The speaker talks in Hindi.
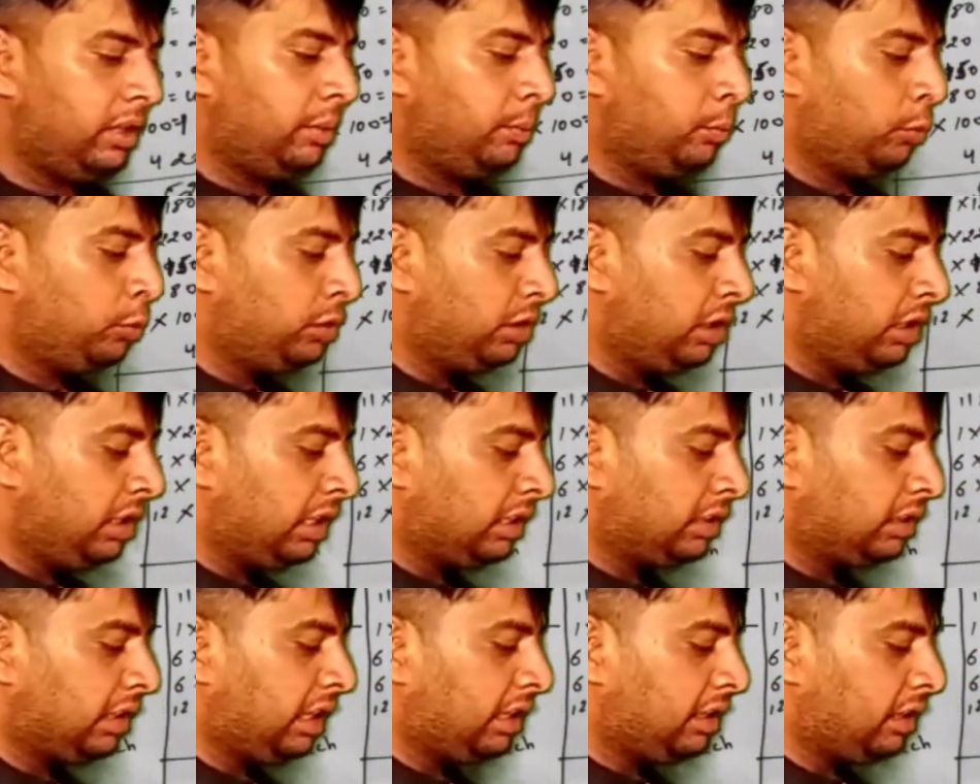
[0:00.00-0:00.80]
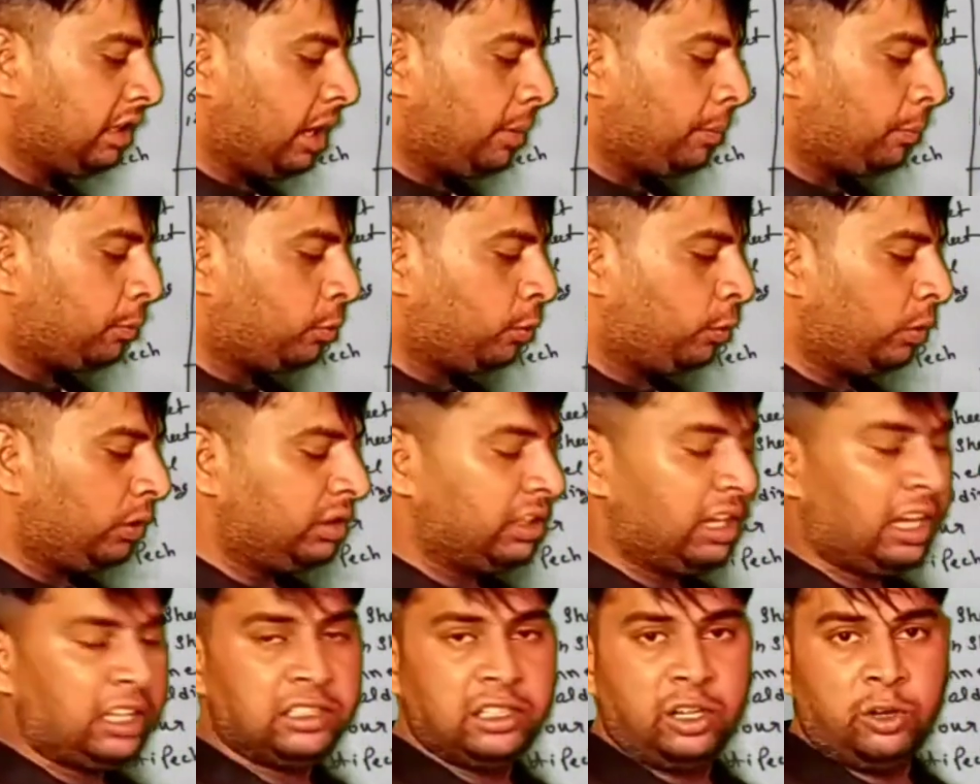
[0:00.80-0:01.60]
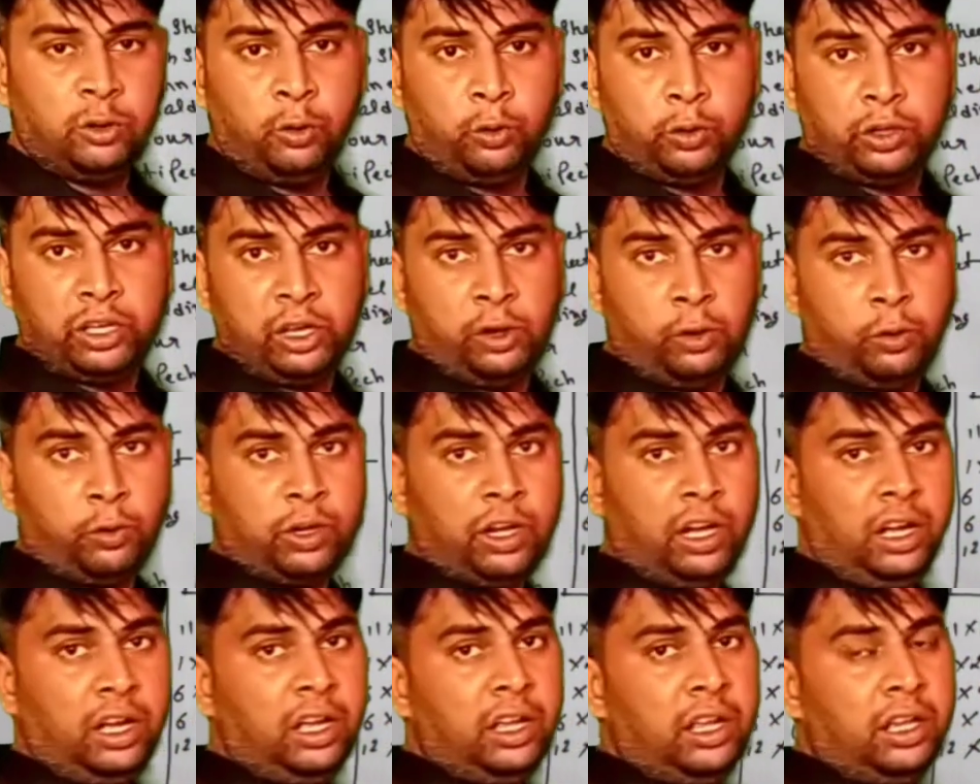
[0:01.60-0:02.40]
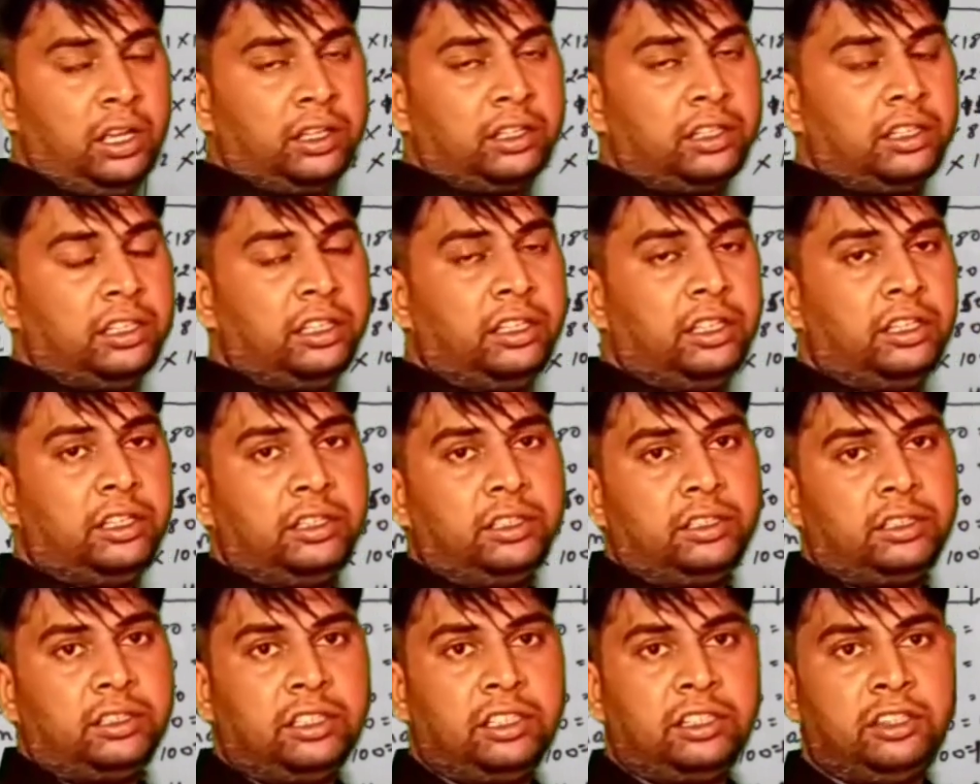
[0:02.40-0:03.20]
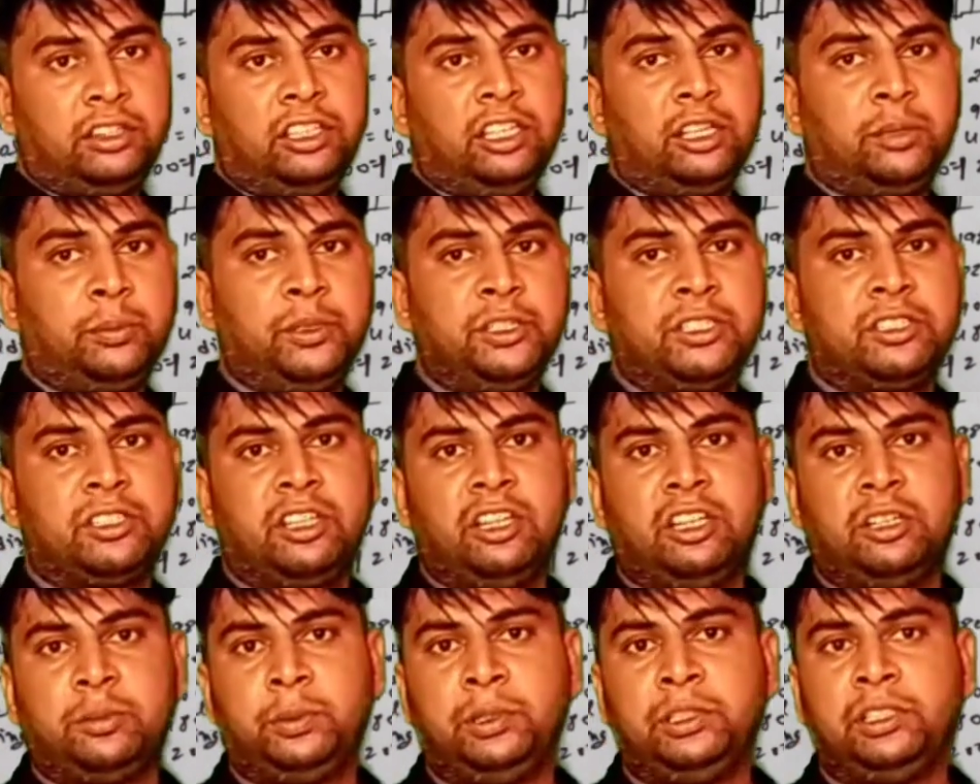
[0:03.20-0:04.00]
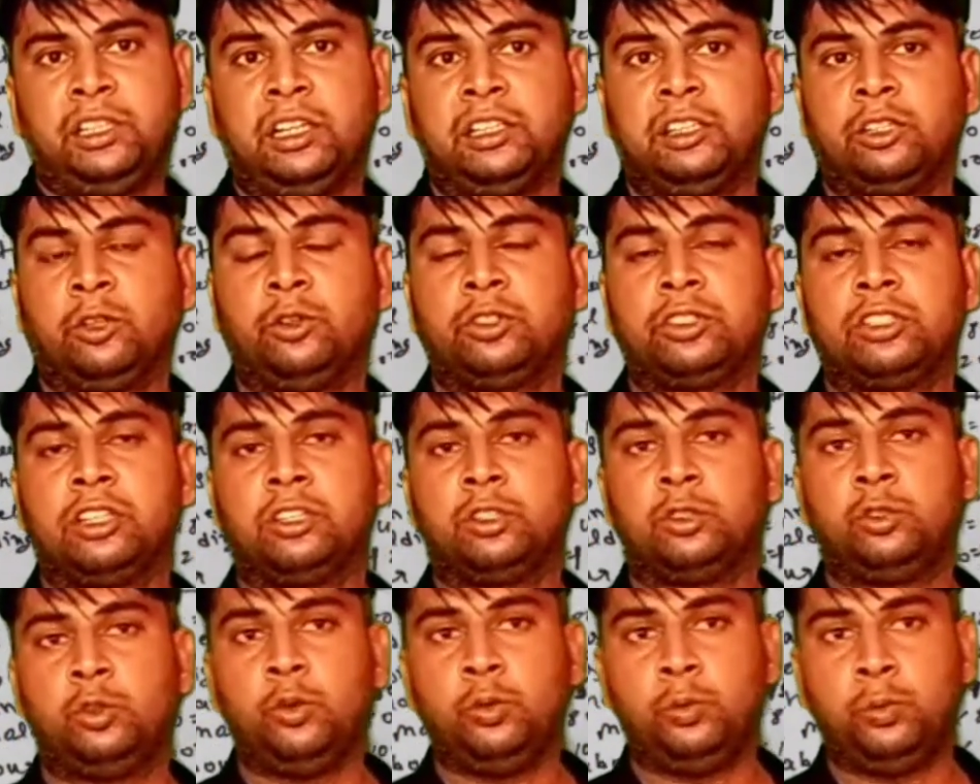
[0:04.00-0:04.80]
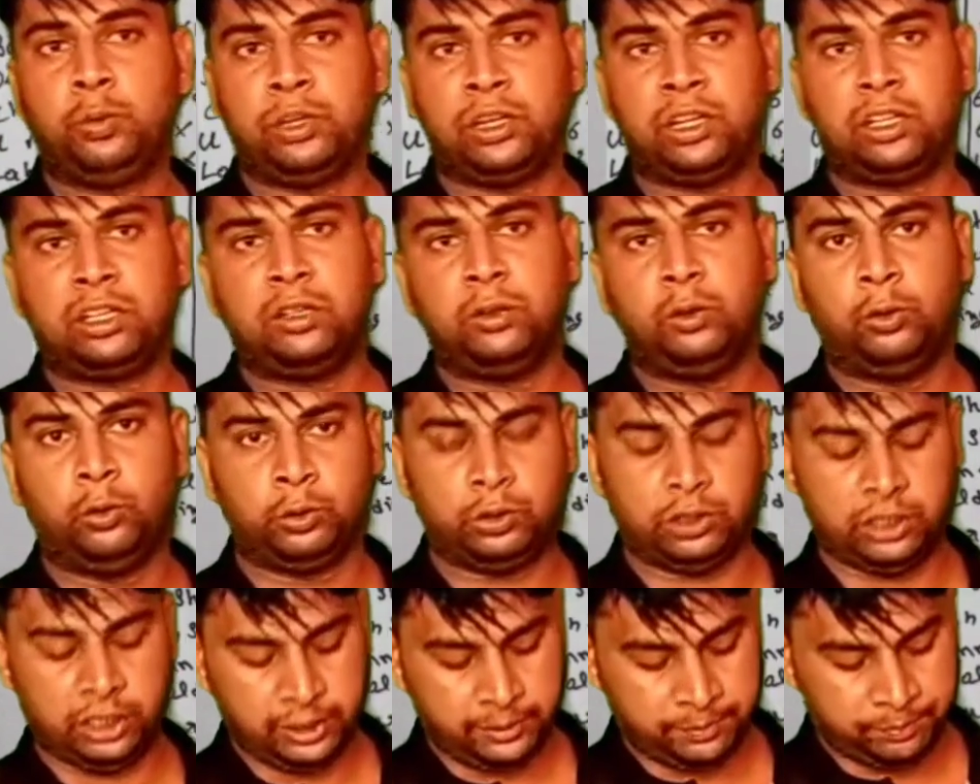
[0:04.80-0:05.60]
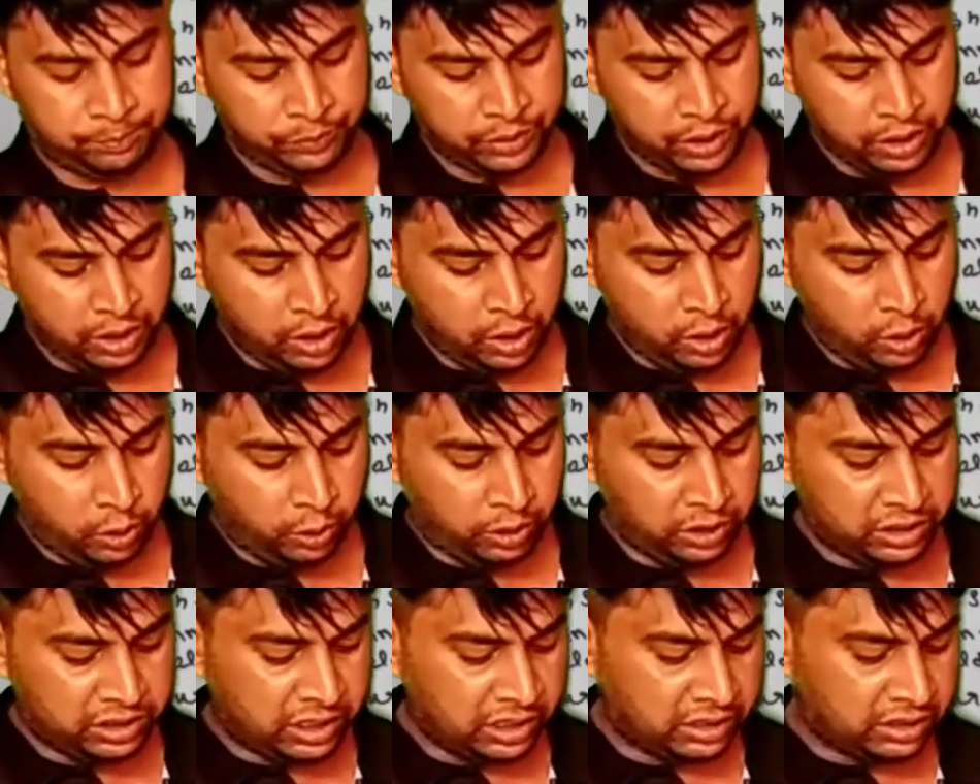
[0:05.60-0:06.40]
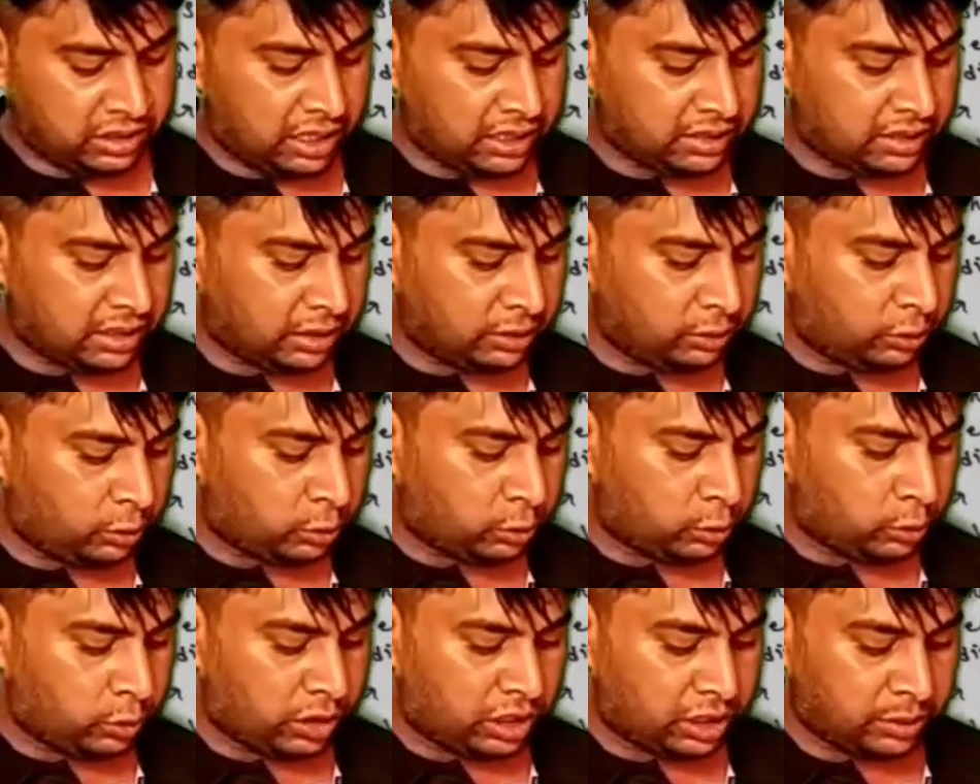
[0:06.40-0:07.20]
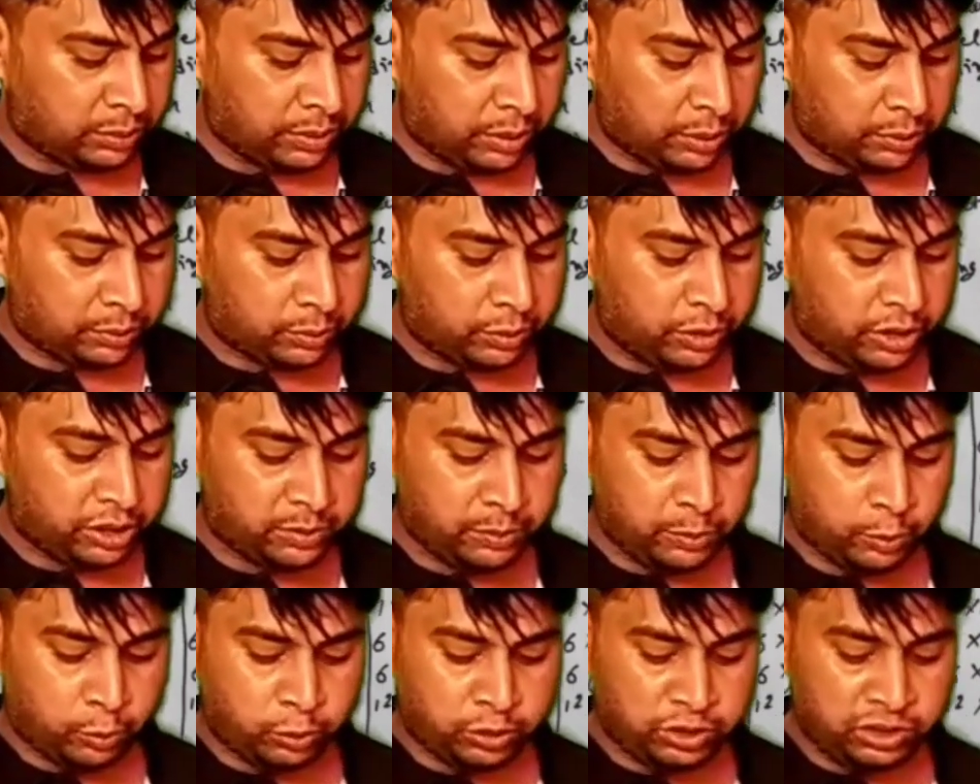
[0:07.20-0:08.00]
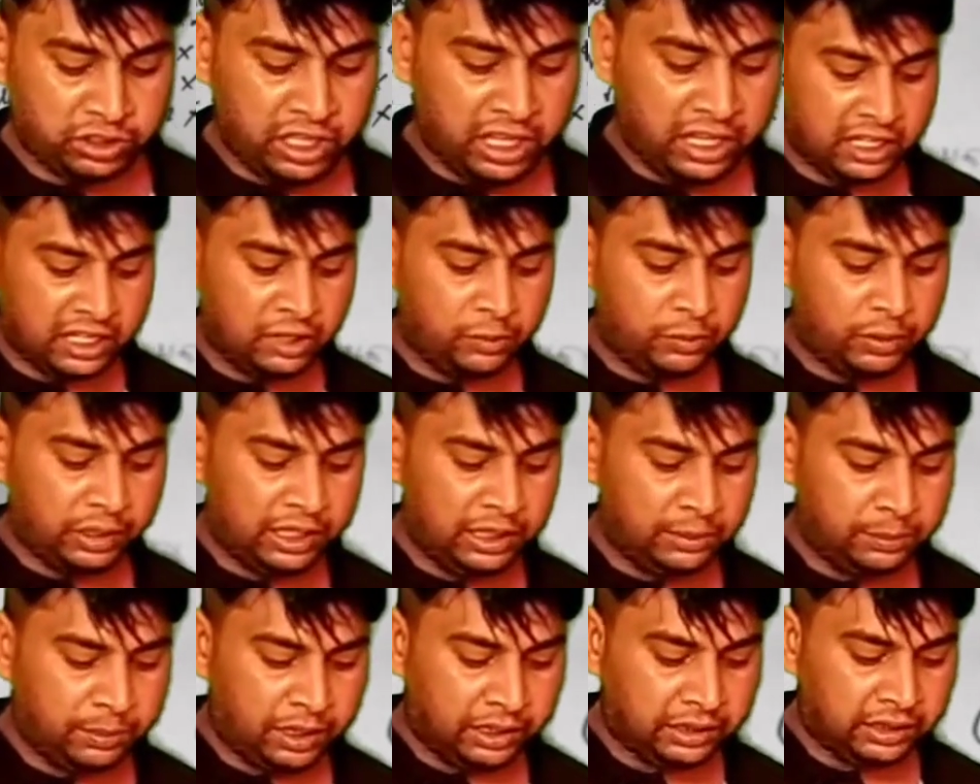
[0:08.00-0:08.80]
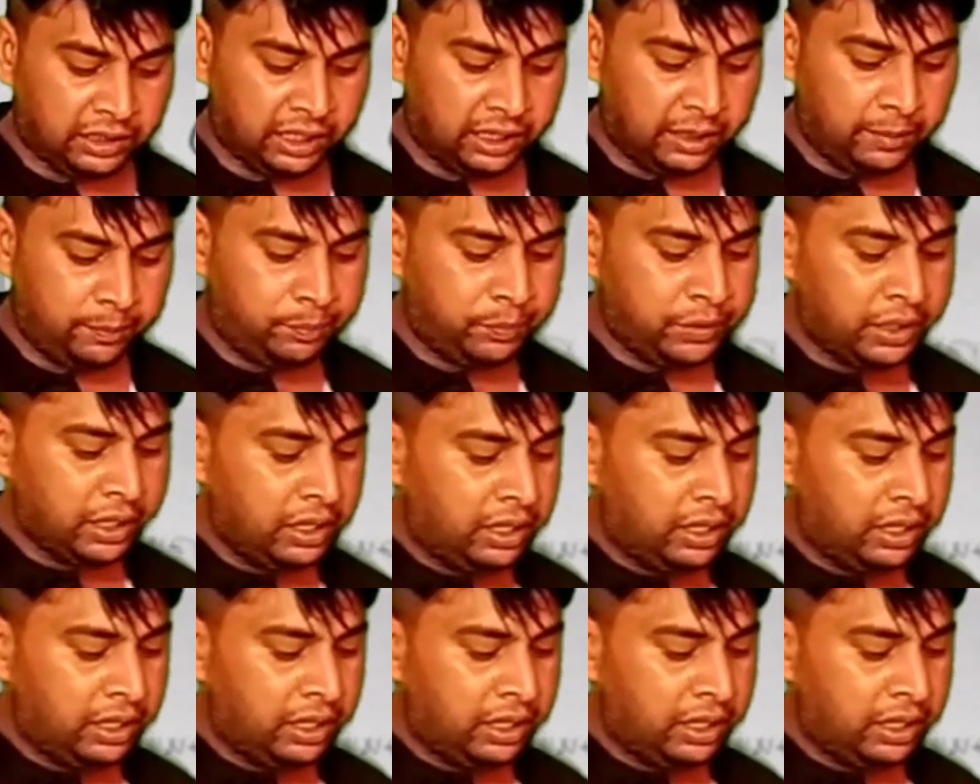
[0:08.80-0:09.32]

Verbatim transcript: ये मुझे लगता है कि आपको अंदाज़ा हो गया होगा कि कितने रुपये स्क्वेयर फीट आता है उसका क्यों फ़र्क होता है और इसके साथ साथ दोस्तों अगर मैं इसमें कुछ देखने वाली बात है